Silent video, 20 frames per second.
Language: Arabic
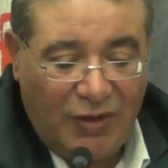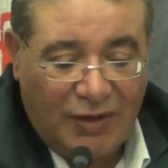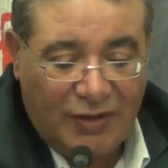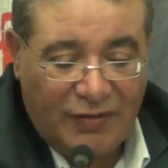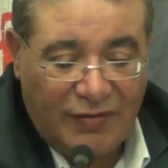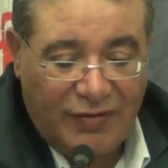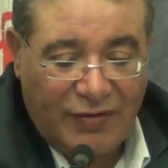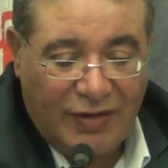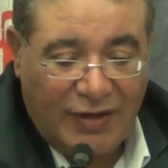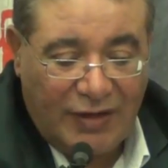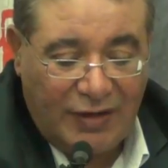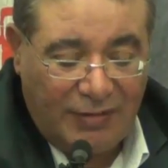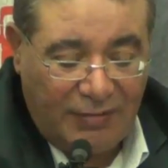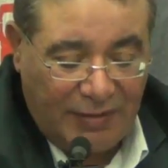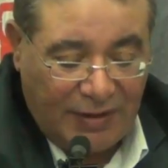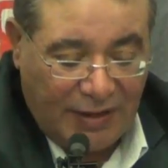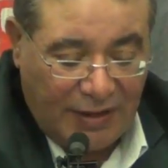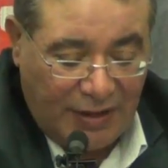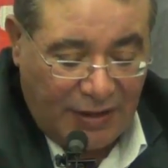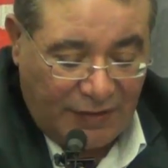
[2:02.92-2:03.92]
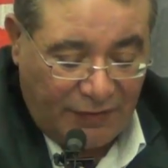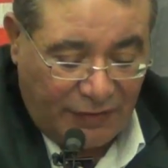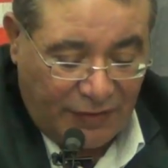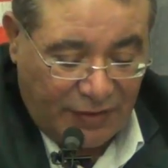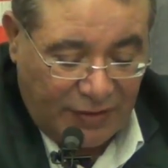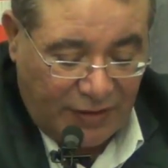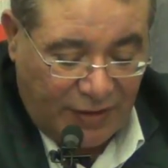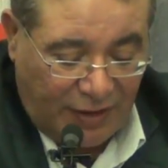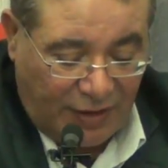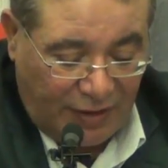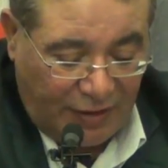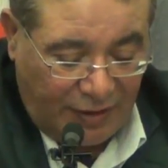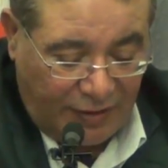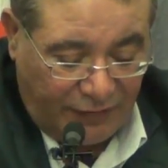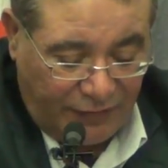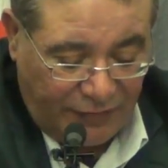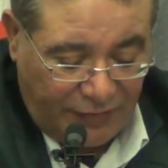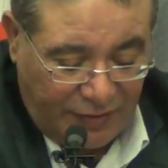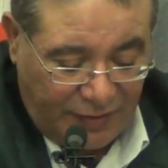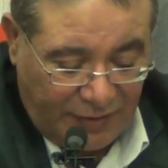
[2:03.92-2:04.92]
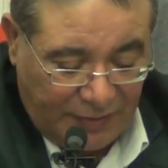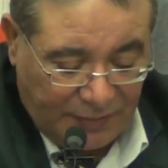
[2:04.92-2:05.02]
الاقتصادي بخلاف قطاع النفط